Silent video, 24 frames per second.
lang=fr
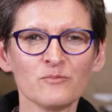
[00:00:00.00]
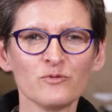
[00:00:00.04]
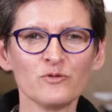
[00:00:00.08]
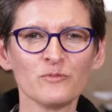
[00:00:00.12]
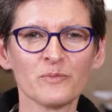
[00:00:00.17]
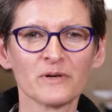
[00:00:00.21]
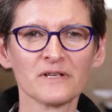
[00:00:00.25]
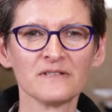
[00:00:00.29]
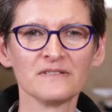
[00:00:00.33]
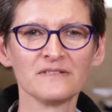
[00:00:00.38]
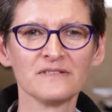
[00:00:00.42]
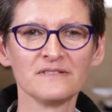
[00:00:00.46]
plus
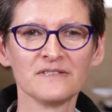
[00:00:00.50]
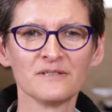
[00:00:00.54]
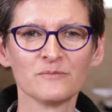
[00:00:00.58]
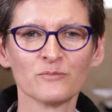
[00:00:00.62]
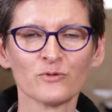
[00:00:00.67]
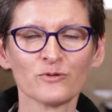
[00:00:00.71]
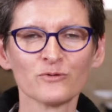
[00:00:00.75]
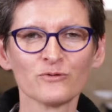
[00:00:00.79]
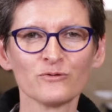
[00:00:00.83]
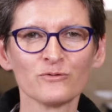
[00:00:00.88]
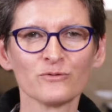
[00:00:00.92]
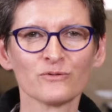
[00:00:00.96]

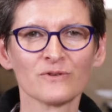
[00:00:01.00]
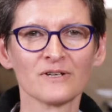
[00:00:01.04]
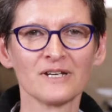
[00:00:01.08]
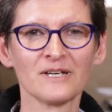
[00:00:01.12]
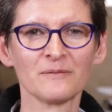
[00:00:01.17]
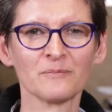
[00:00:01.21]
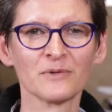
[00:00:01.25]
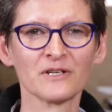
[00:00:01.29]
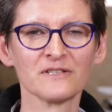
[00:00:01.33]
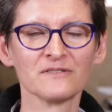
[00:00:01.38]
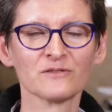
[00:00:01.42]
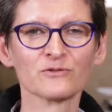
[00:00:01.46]
précisément sur
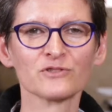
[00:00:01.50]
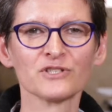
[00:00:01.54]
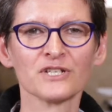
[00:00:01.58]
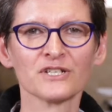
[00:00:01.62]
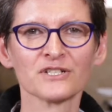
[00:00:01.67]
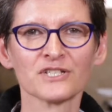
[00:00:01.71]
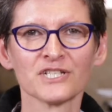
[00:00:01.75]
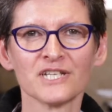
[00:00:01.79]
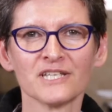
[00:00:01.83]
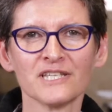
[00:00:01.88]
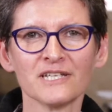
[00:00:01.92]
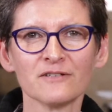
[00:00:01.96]
la prise en
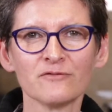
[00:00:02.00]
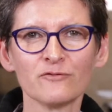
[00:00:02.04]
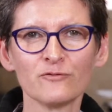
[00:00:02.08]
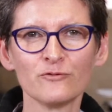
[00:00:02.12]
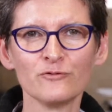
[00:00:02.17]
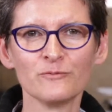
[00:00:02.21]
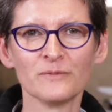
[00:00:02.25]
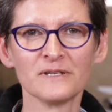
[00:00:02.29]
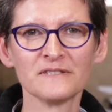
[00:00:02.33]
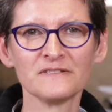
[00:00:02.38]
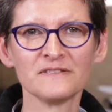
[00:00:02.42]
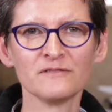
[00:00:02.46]
charge d'un
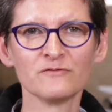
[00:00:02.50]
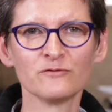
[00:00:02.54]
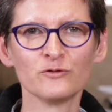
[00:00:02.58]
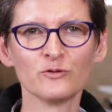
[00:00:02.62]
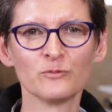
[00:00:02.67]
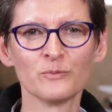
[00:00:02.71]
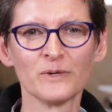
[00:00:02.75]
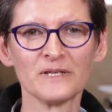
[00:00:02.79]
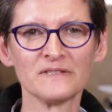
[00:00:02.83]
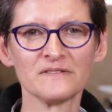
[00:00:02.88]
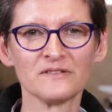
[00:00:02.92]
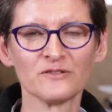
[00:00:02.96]
afflux massif de
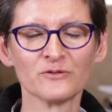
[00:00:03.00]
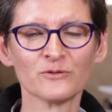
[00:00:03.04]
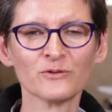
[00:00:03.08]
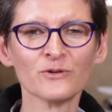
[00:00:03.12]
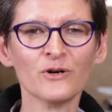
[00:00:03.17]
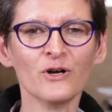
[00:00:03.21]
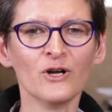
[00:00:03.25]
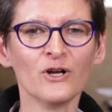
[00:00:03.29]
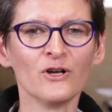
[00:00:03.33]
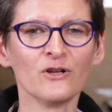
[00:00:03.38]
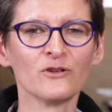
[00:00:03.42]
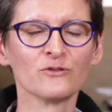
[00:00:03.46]
patients
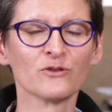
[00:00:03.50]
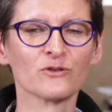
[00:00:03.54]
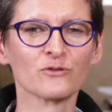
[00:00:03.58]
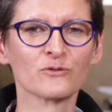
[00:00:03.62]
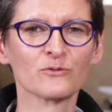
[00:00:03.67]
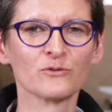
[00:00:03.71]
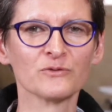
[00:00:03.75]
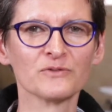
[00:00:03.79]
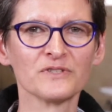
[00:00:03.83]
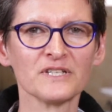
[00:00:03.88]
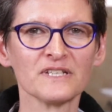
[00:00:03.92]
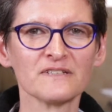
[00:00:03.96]
dans le
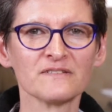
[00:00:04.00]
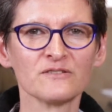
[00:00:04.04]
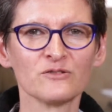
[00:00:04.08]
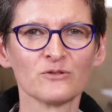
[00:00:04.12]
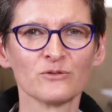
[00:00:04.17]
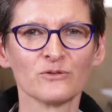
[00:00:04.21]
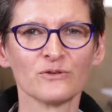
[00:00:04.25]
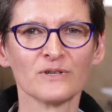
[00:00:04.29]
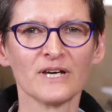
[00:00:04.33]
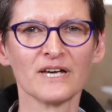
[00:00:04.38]
contexte euh,